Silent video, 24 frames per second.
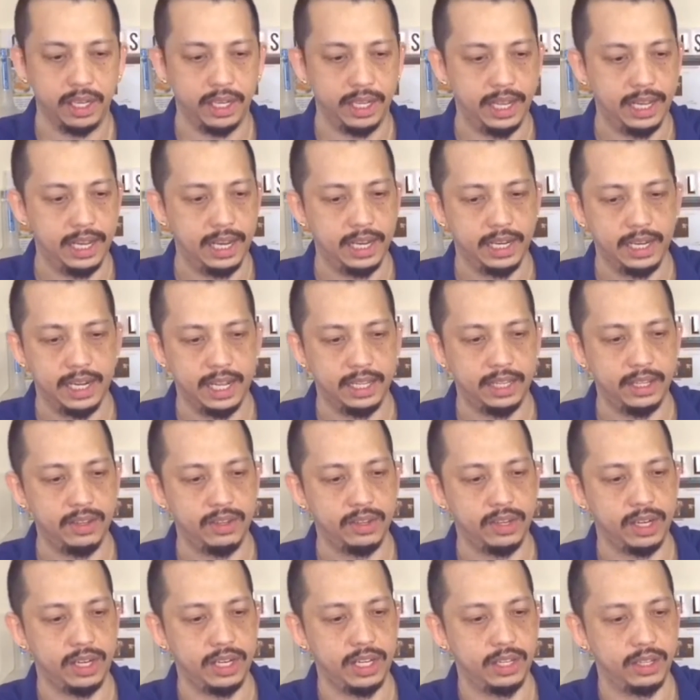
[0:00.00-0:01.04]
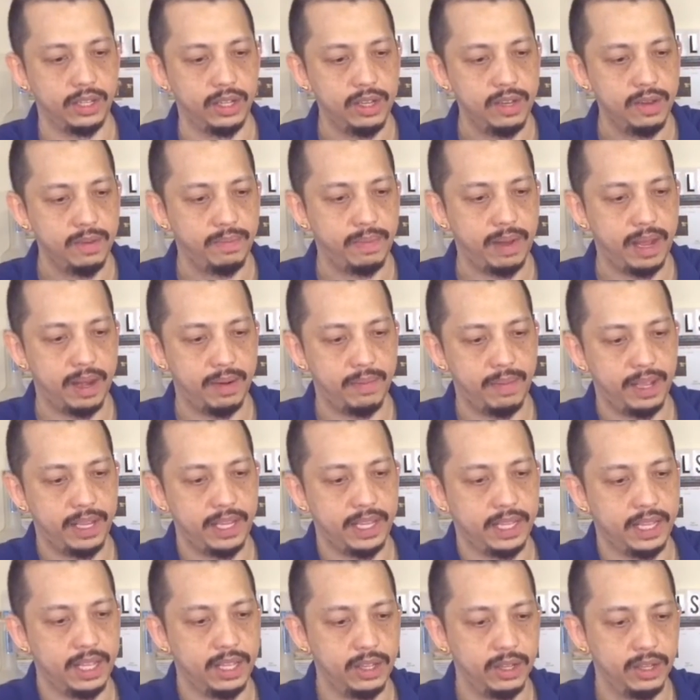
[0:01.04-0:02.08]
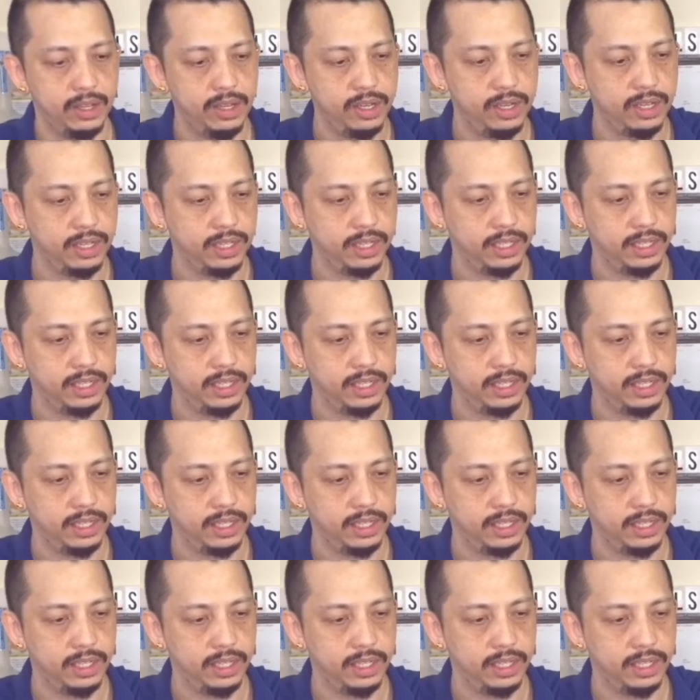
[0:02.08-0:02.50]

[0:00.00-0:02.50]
Lagay lang natin siya rito para makita nyo.